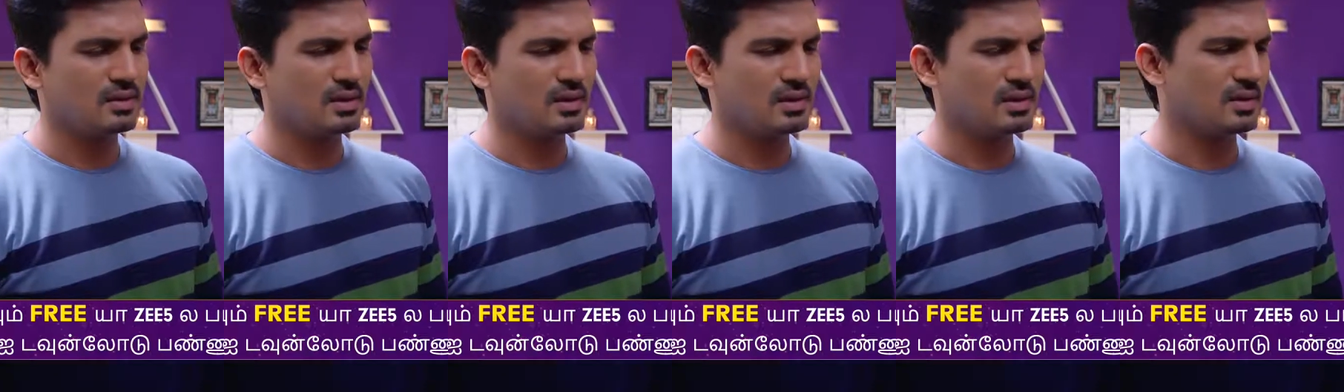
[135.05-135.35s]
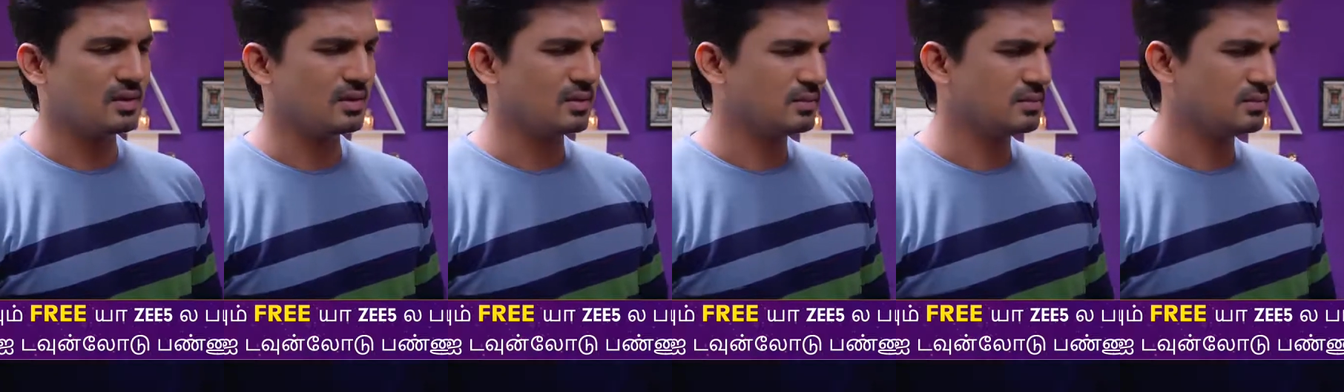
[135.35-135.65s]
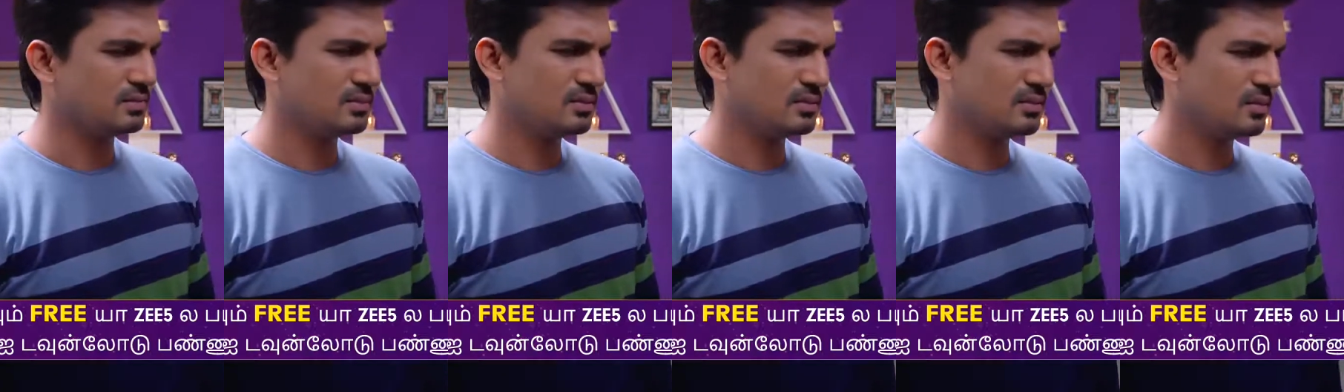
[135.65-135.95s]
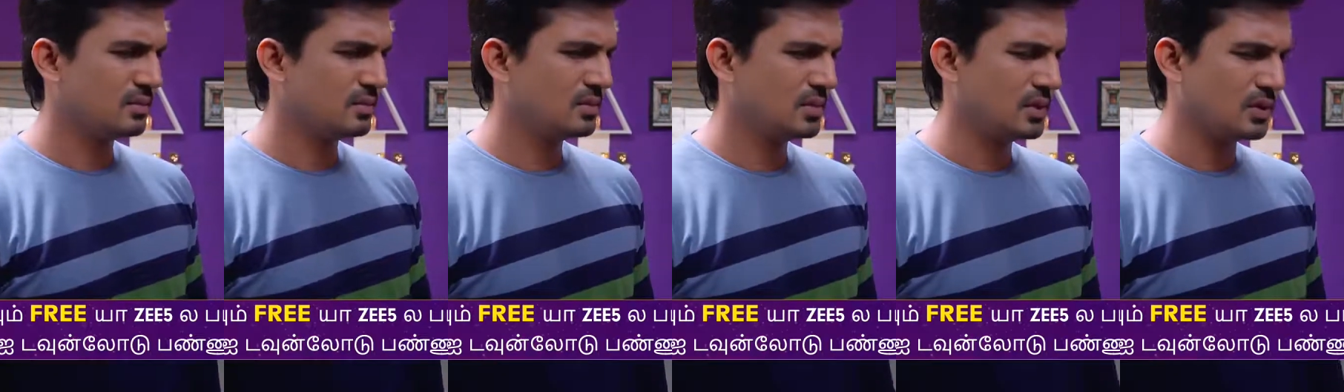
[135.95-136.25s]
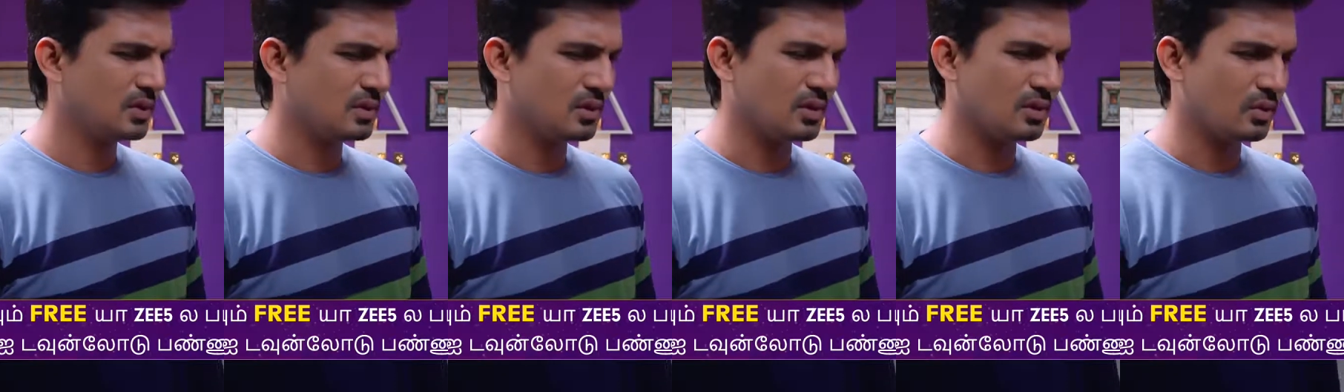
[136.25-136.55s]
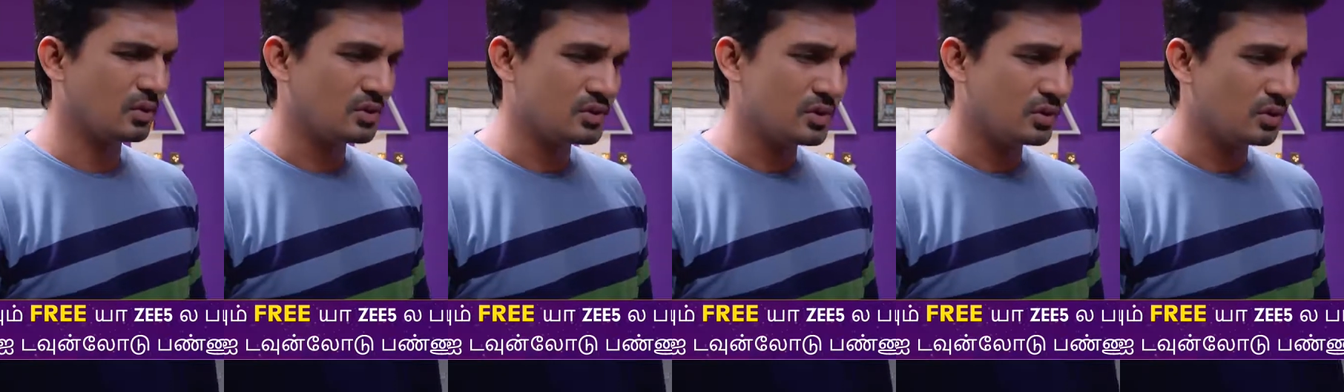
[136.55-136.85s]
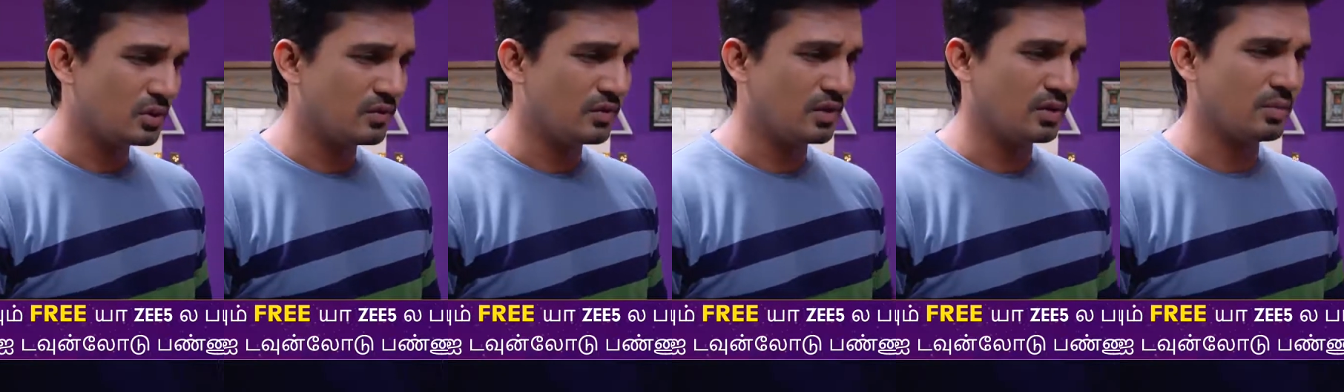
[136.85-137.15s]
எனக்கு இதுல கொஞ்சம் கூட
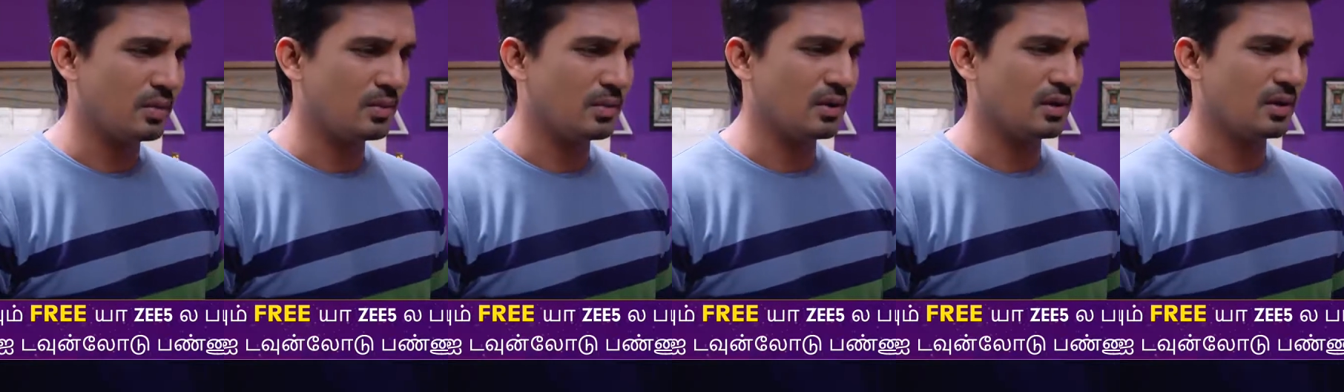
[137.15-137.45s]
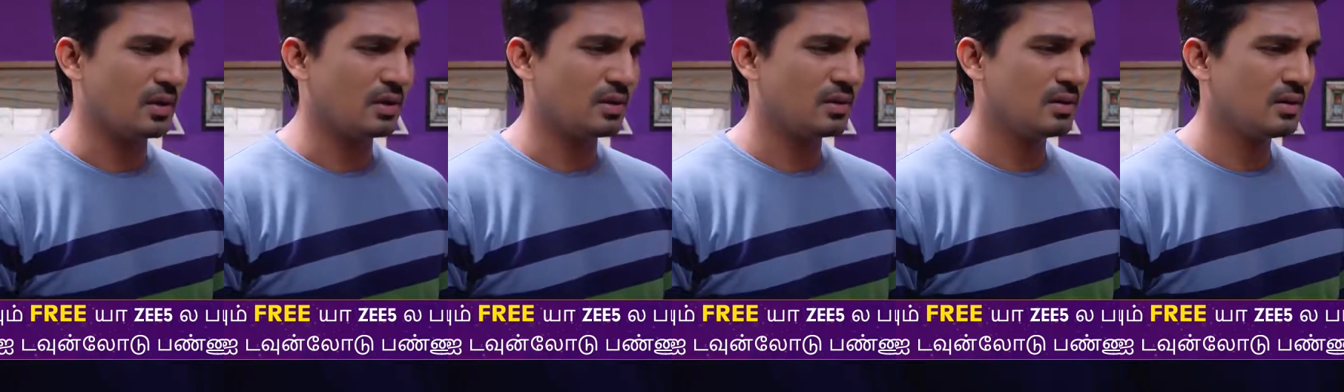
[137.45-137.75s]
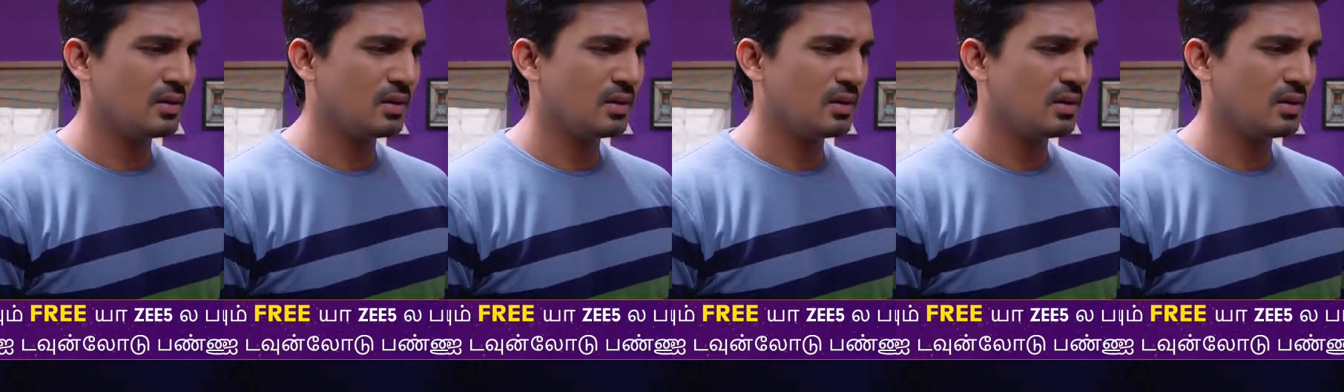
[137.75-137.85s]
விருப்பமே கிடையாது